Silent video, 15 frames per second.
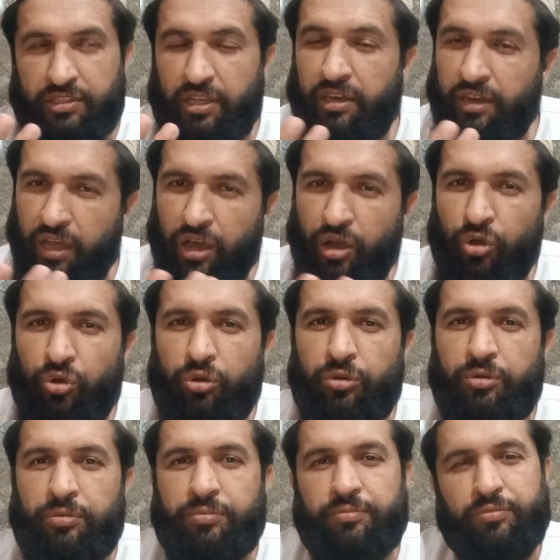ऐसा ना हो
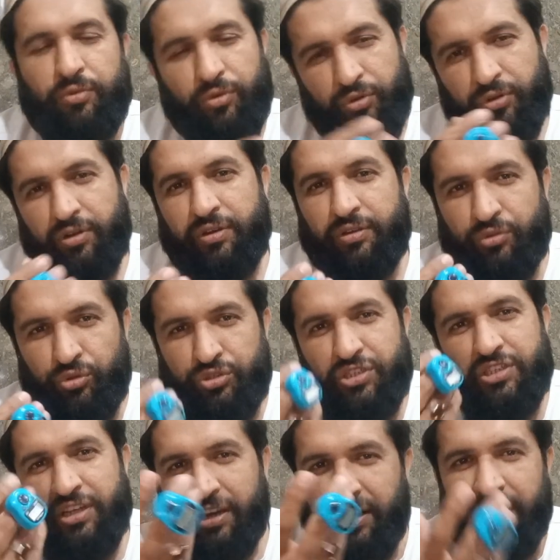और
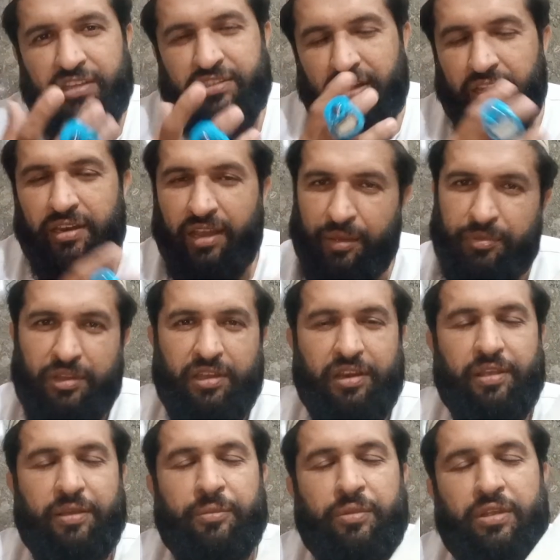कोशिश करे कि ऐसा ना भी
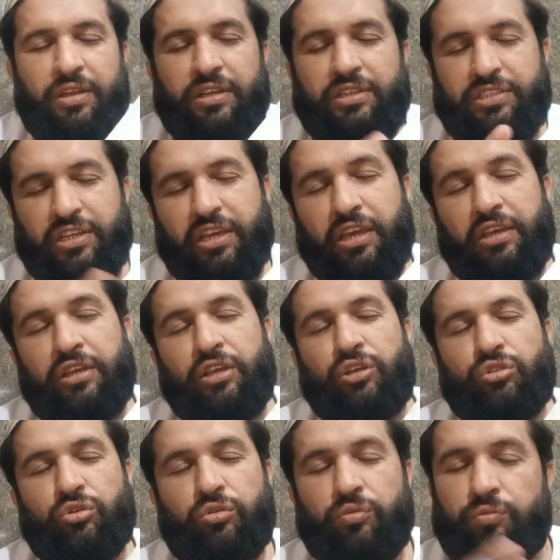करे ठीक है
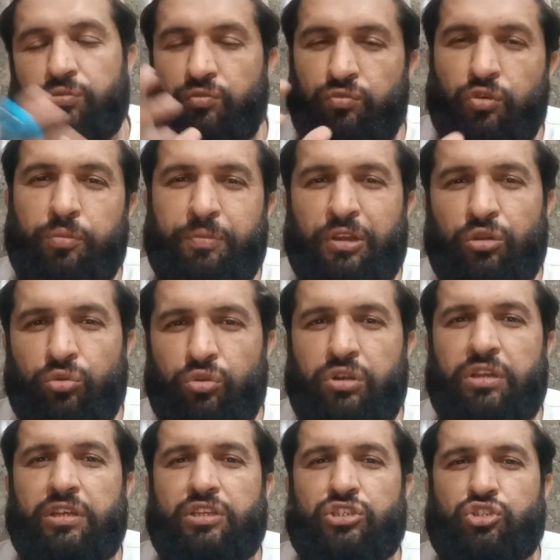तो वो
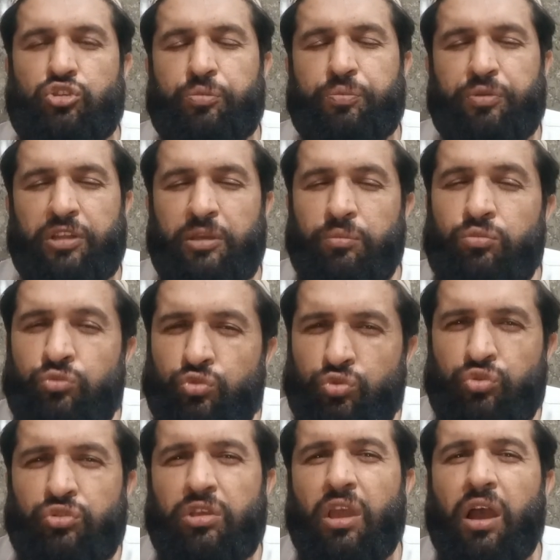बिल्कुल सुप्रीम
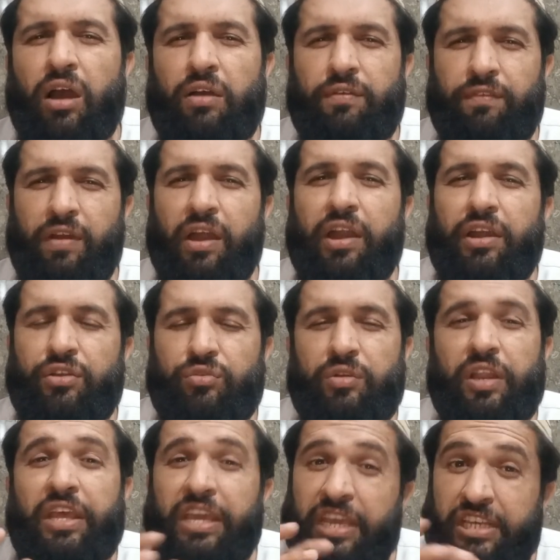दूधिया वायर्ड जो
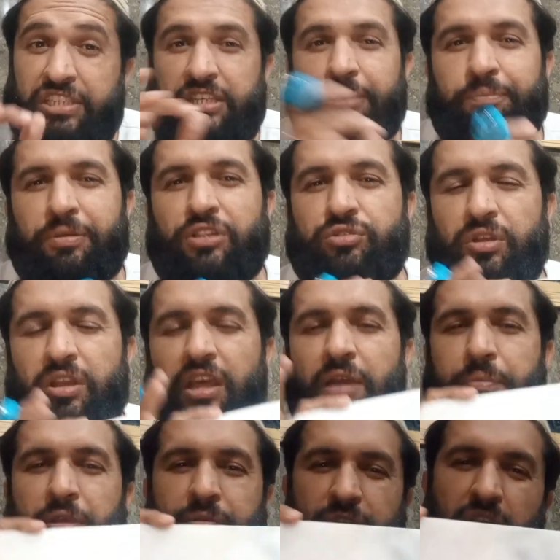है ना एक सैंपल जो है ना
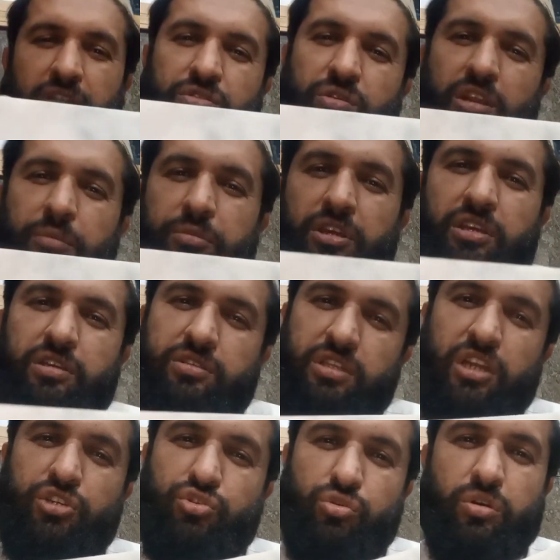आपके साथ जो है ना मैं
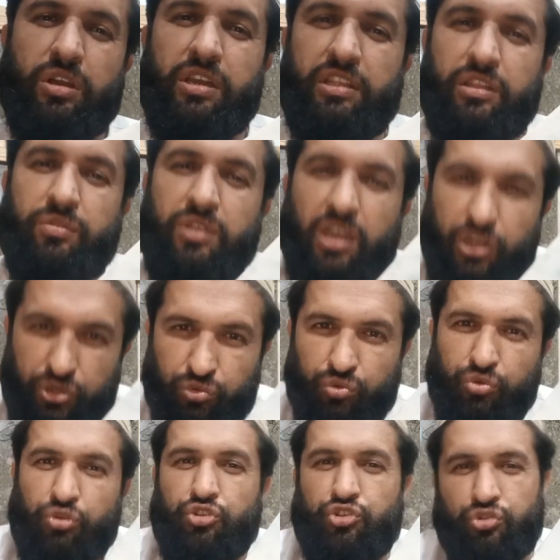इस तरह शो कर लेता हूँ या
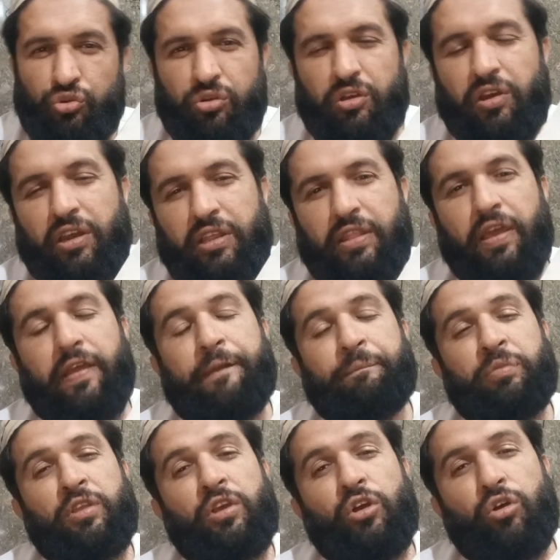कोई शो कर लेता है
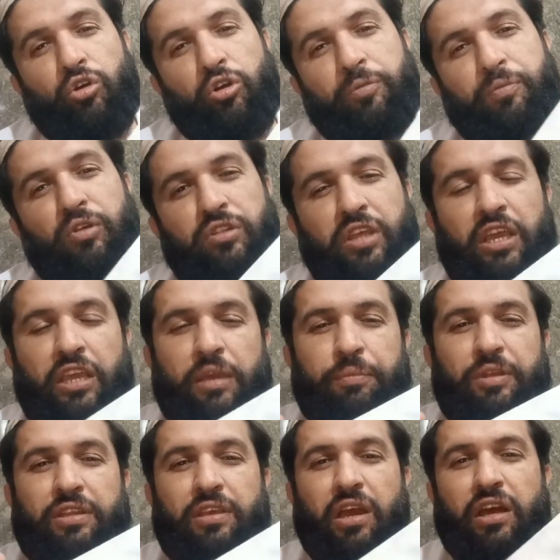और बोलता है कि
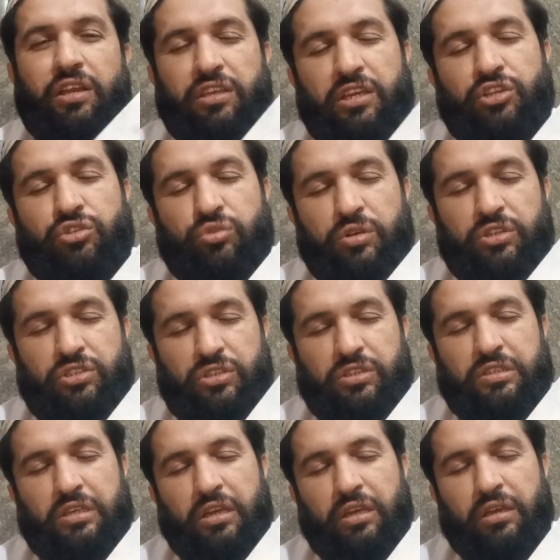फिर यार ये जो
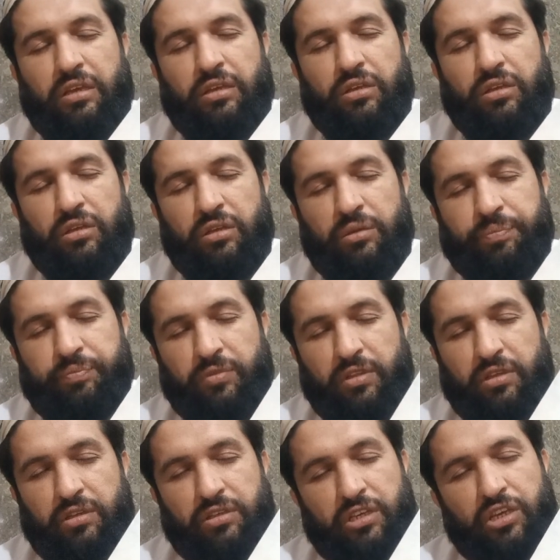चीज़
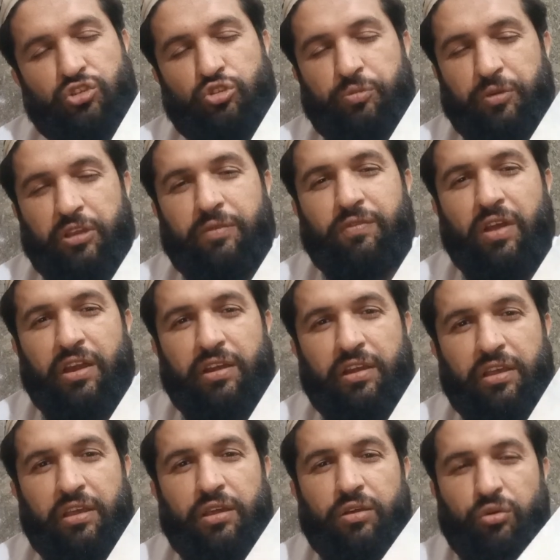है ये सुप्रीम
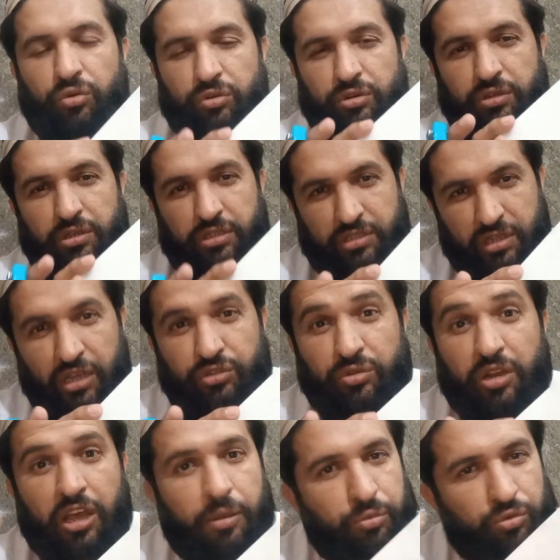वाइड है और इसका
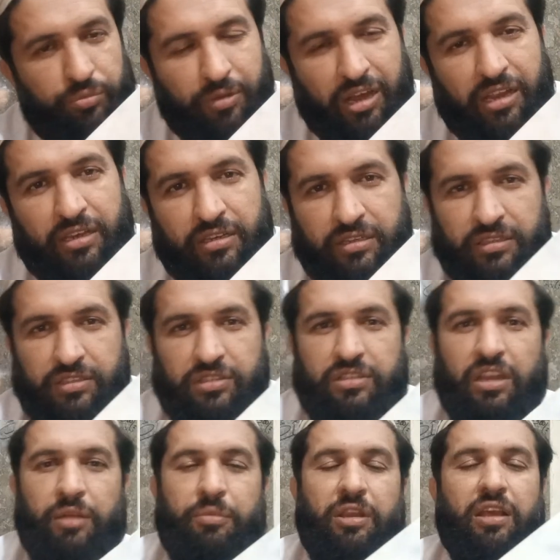जो है आपको माल
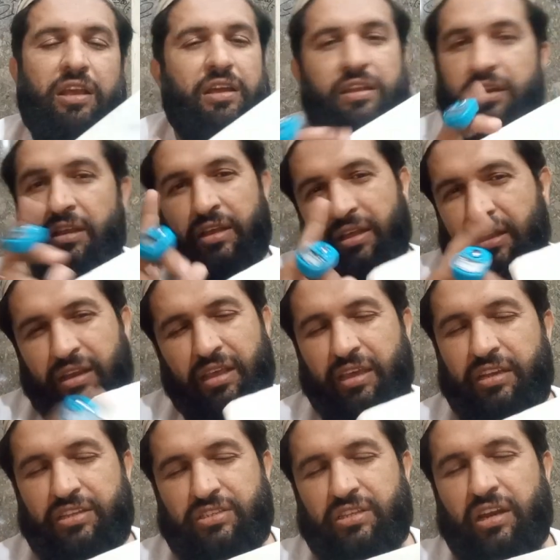इसी तरह मिलेगा
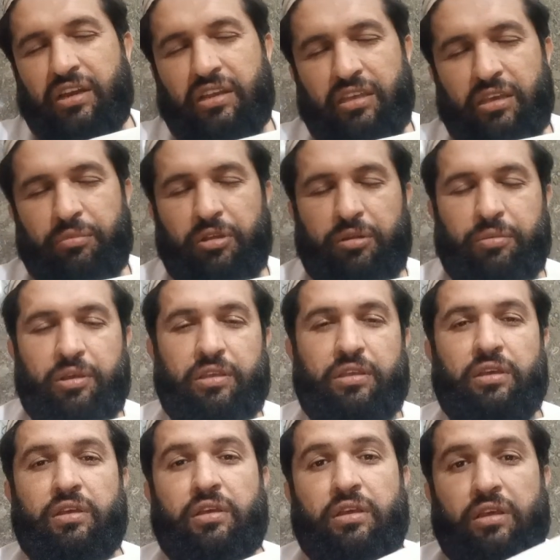लेकिन इस तरह नहीं है मेरे भाई